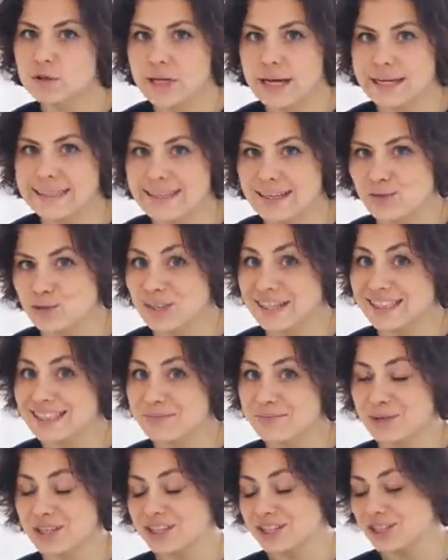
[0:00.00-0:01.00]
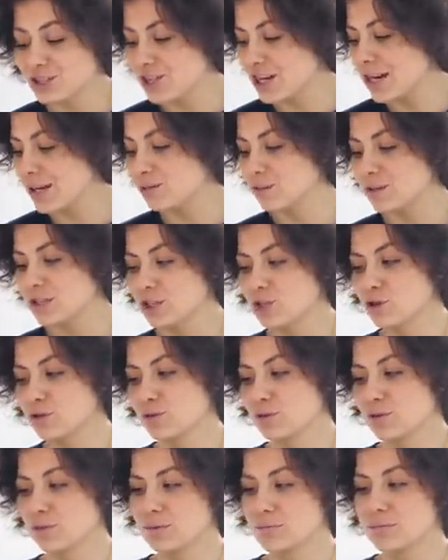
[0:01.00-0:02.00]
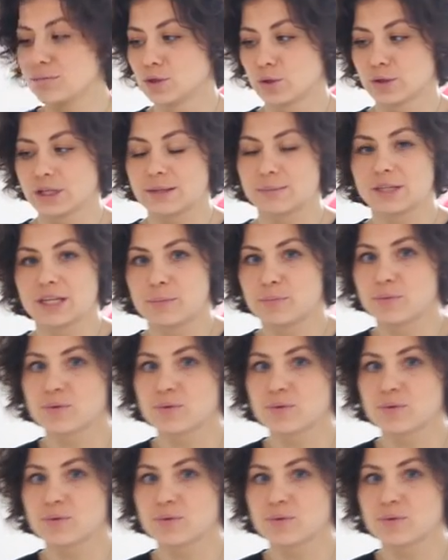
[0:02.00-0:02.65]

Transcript: когда куда-то переезжают, и что многие меня